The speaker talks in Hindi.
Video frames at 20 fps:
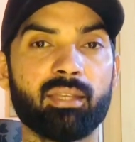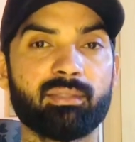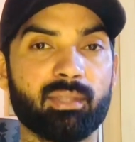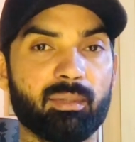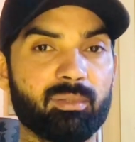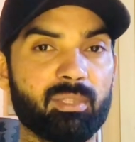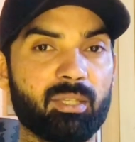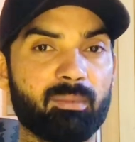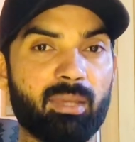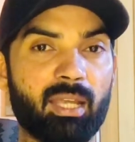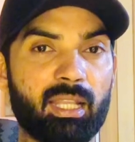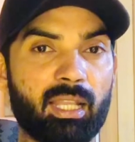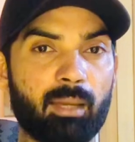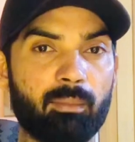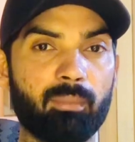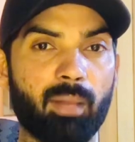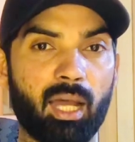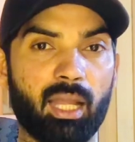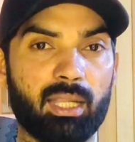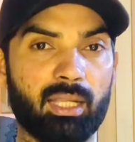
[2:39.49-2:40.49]
सबसे पहले हम
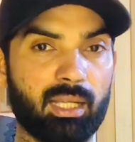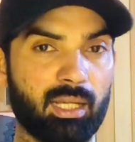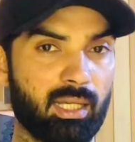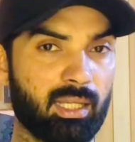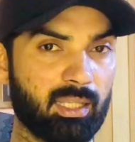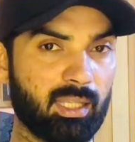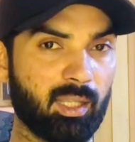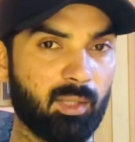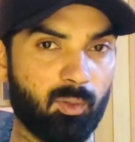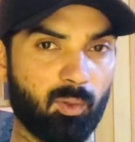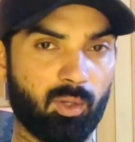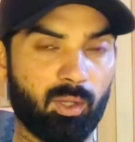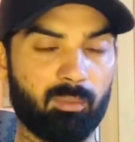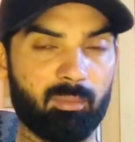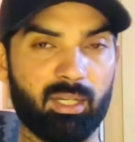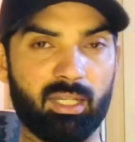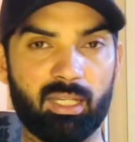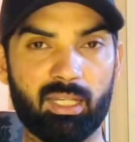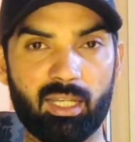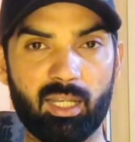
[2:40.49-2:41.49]
बात कर लेते हैं लोकल
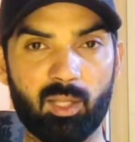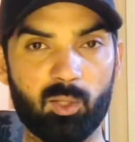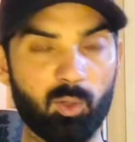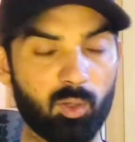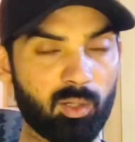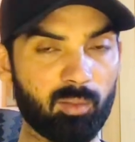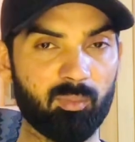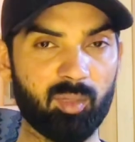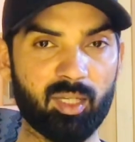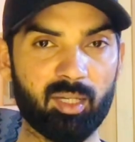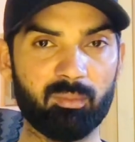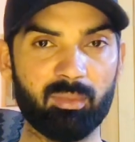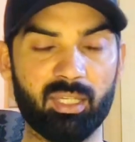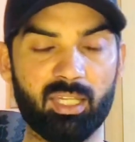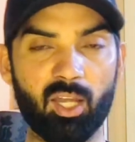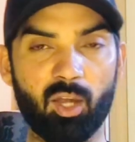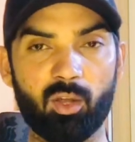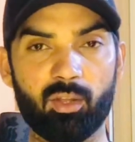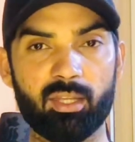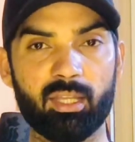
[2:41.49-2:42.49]
मट्टी का लोकल मट्टी में
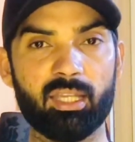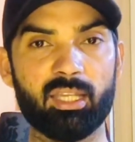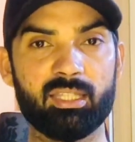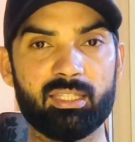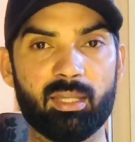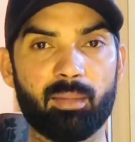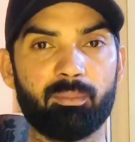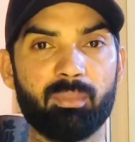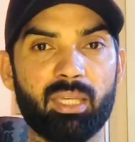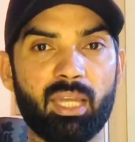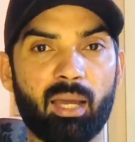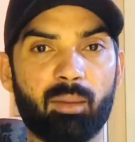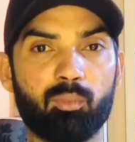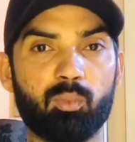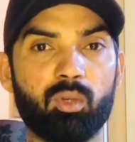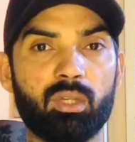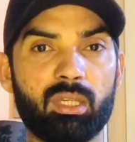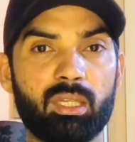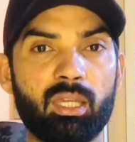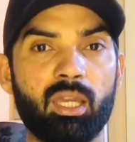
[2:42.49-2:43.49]
क्या होता है कि जब भी आप
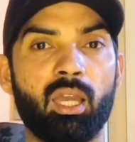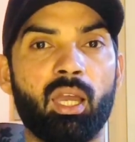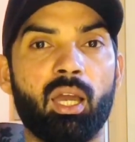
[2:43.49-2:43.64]
कोई